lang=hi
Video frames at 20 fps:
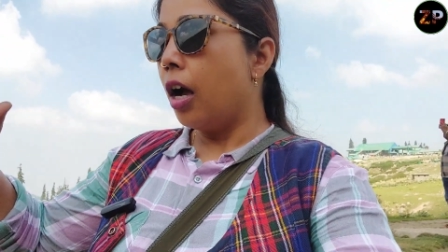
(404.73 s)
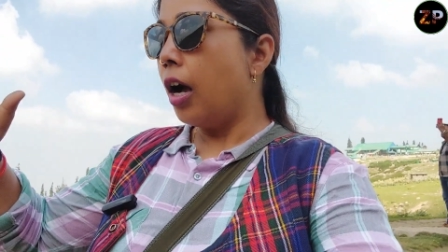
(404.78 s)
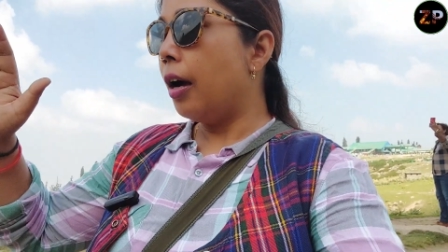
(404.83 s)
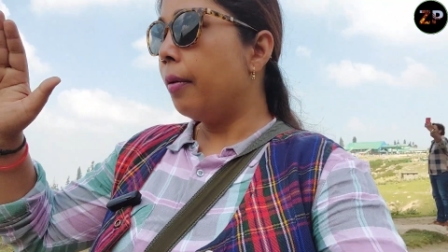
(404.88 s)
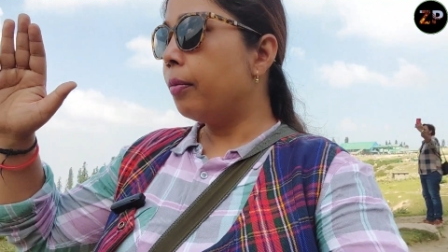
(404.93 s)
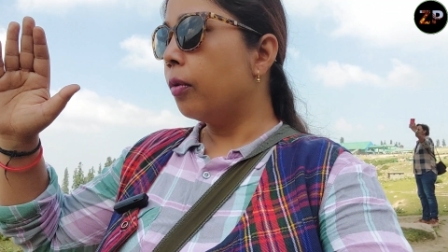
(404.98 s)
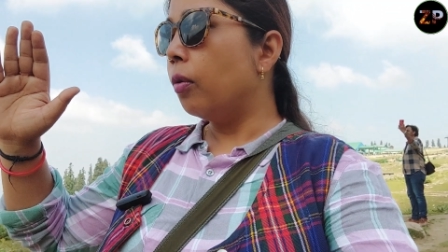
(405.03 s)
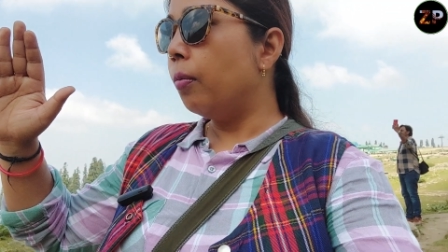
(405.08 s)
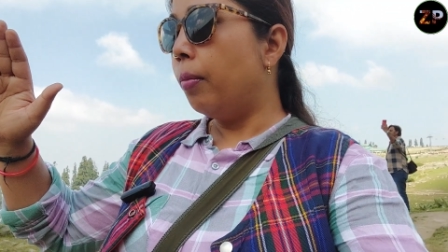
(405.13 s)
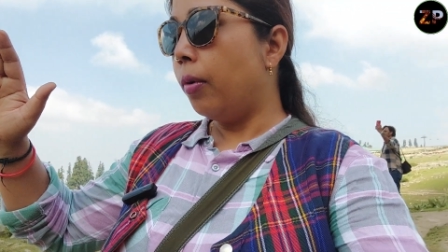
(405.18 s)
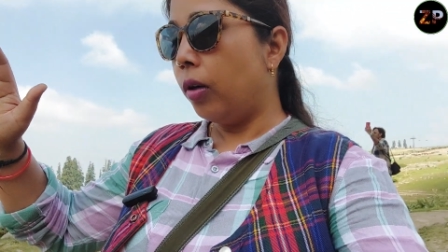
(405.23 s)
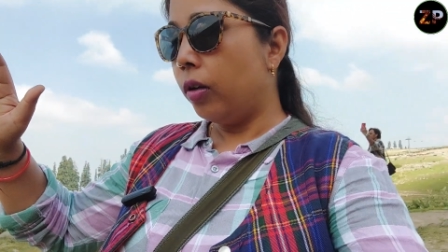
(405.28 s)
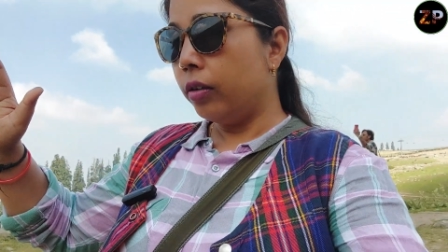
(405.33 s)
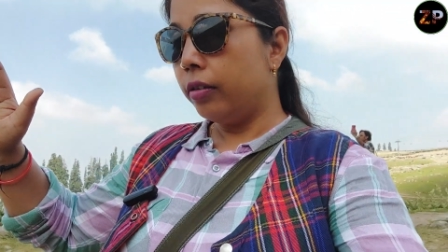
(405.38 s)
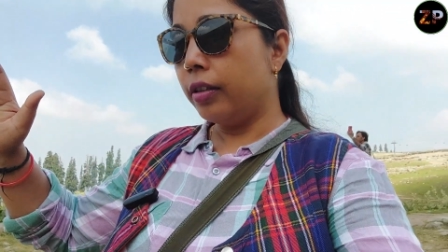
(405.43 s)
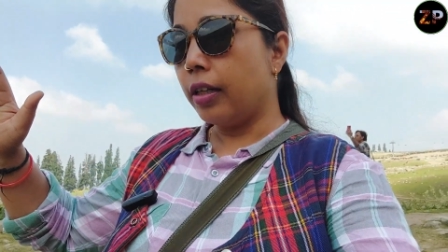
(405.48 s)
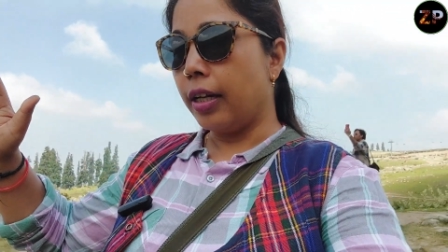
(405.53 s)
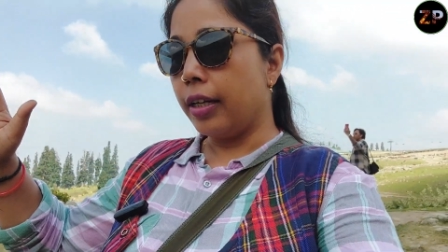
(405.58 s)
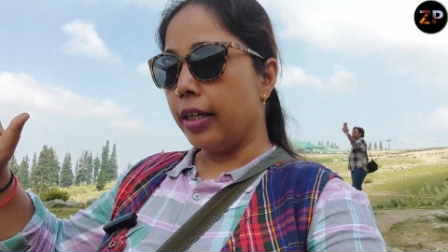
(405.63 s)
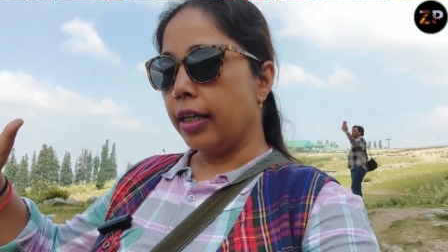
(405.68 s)
आपको
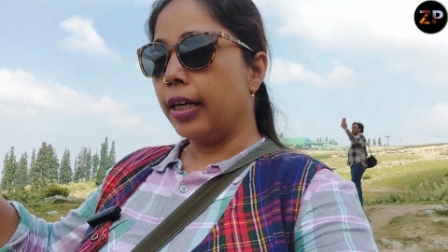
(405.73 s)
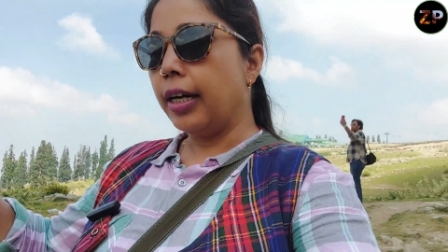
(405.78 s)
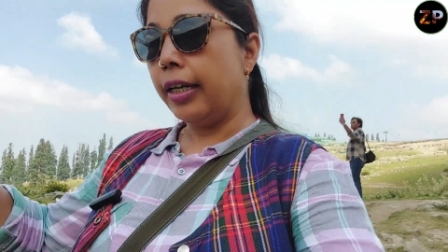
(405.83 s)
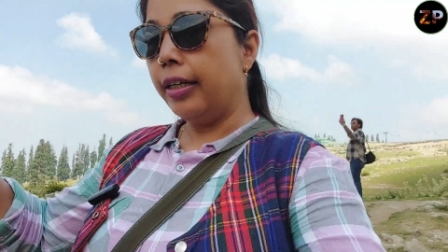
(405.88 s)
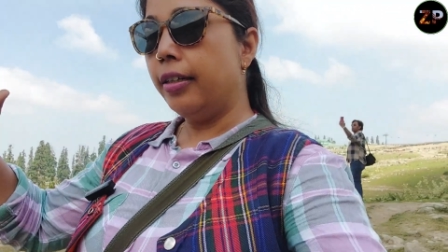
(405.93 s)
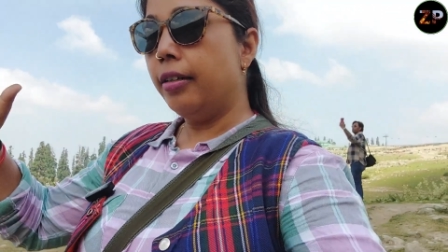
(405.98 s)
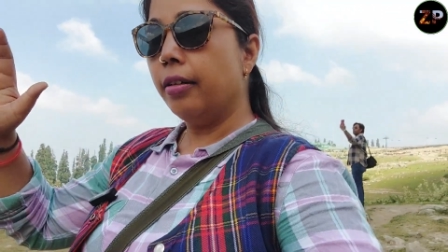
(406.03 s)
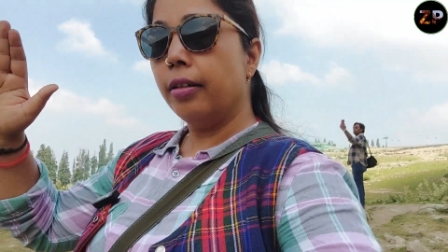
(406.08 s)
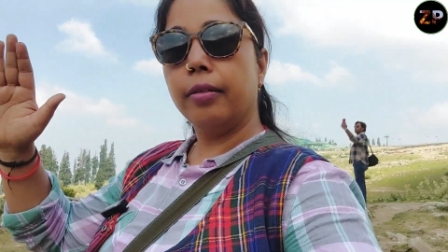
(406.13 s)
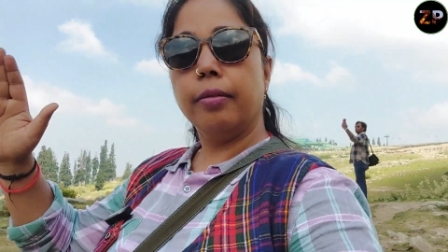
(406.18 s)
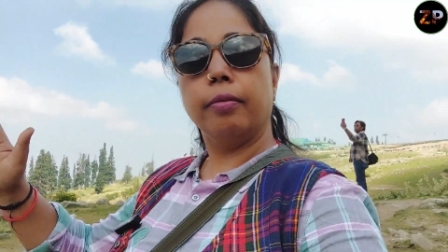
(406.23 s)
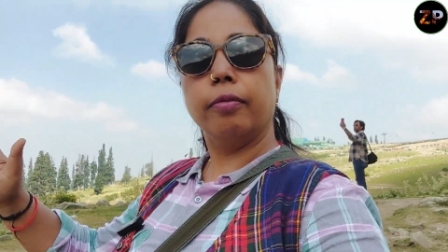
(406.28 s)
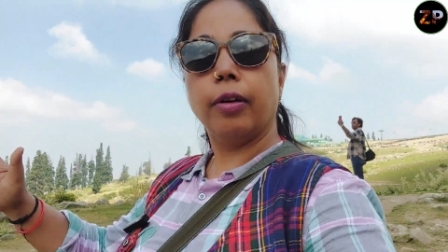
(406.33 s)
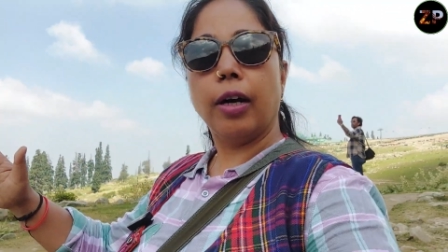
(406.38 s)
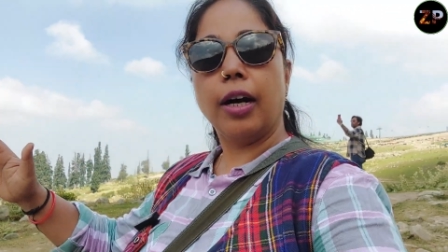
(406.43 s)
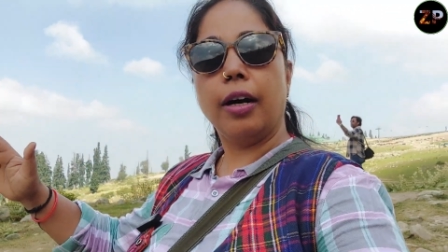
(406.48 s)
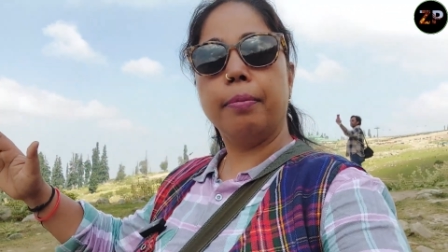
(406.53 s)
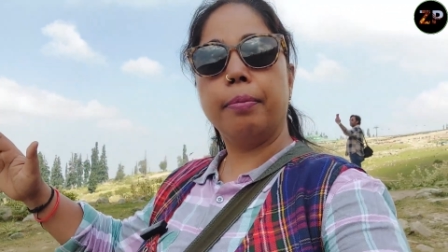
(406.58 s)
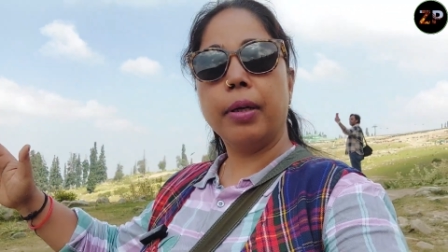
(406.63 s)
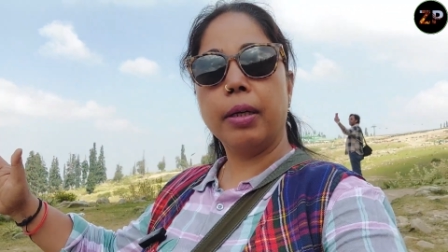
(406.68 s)
बहुत सारे गाइड
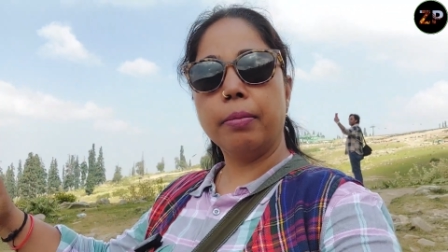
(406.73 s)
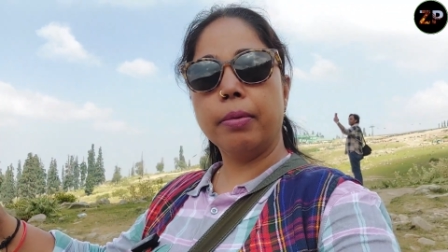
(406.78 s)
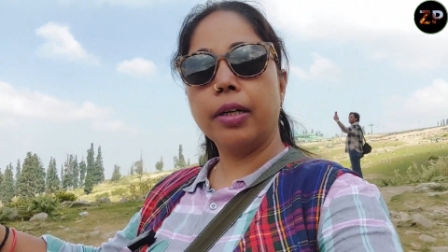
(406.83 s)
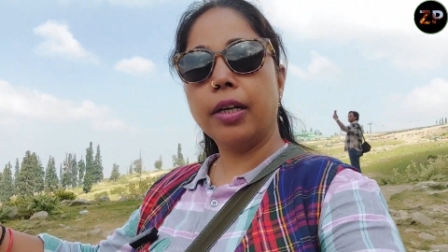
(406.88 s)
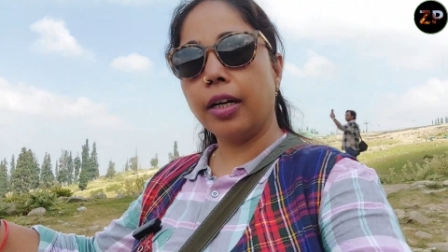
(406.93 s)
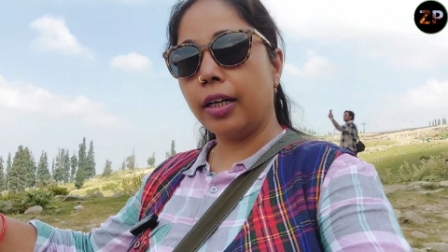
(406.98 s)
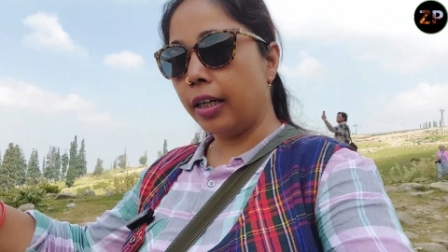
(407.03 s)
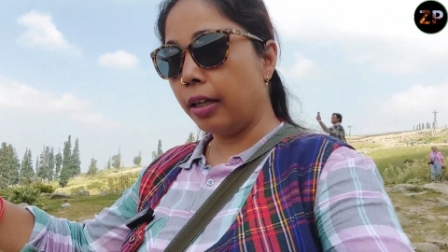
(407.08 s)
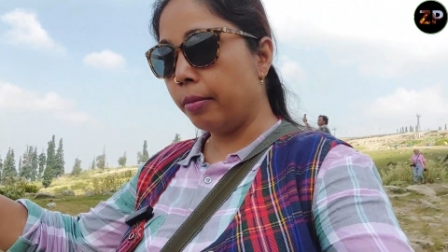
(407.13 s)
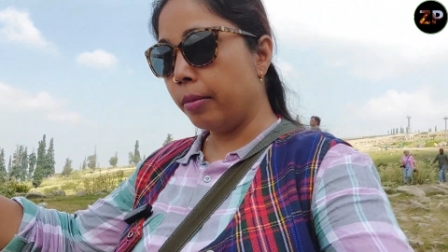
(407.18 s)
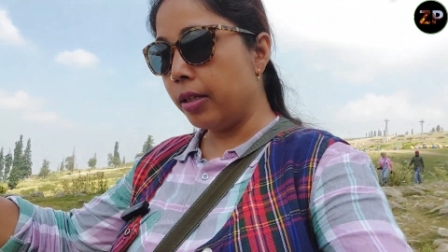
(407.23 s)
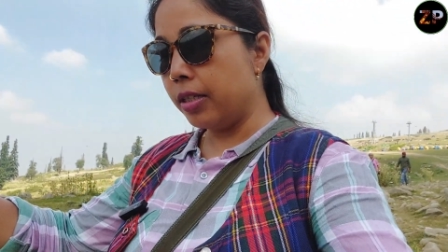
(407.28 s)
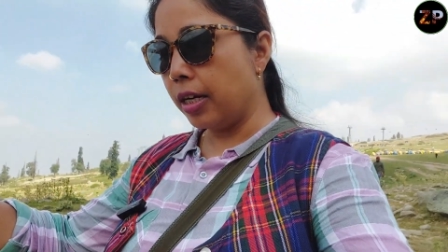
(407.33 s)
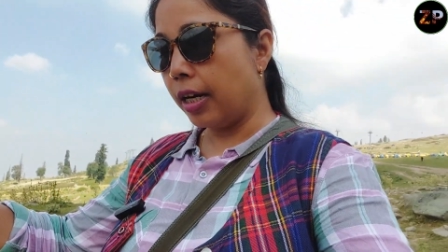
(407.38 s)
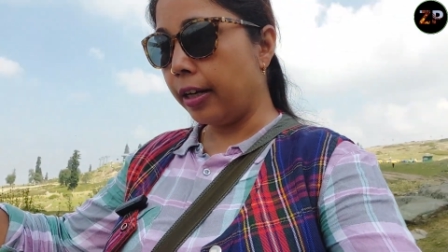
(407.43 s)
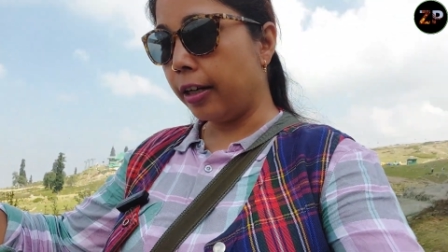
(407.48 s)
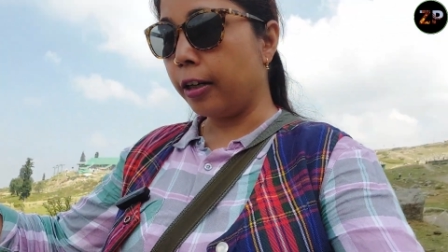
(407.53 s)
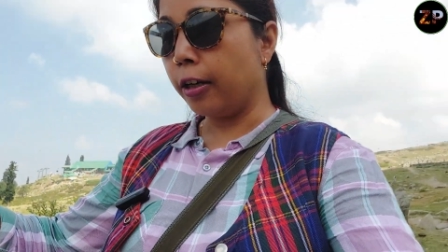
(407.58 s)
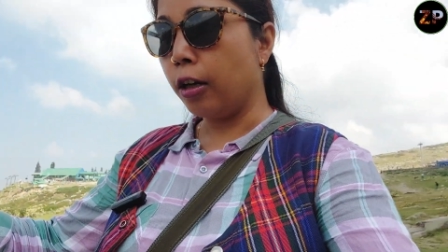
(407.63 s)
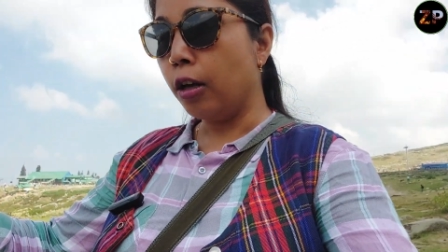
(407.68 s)
वहां पर भी खड़े मिल
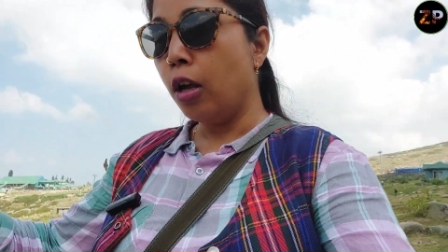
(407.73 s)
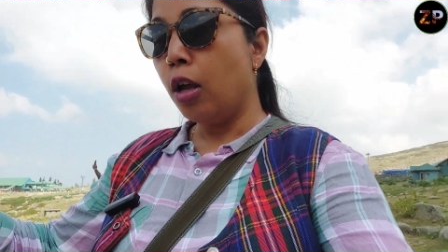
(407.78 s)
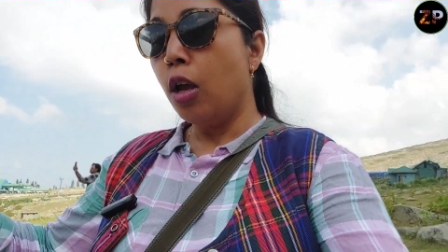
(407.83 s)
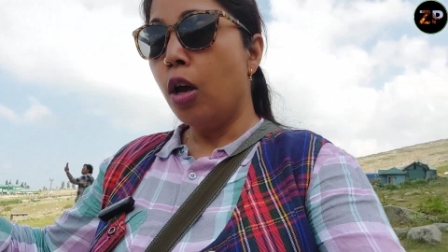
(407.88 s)
जाएंगे